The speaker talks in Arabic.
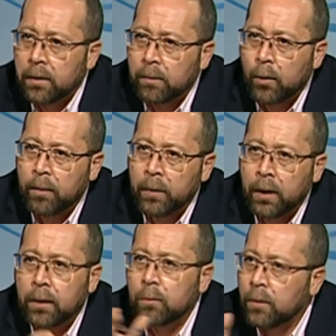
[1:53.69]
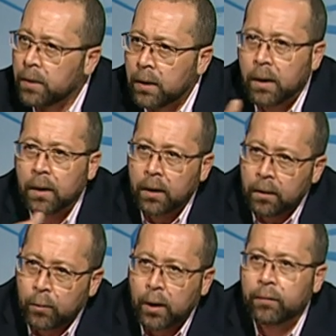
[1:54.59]
المعاملات
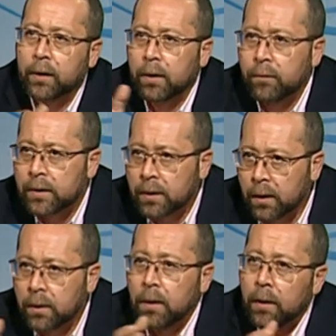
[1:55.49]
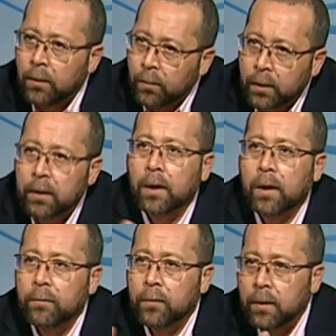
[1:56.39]
ومنها مكافحة الفساد
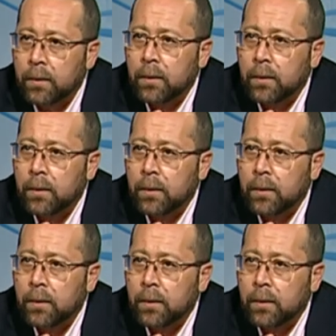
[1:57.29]
والدقة في وتقليل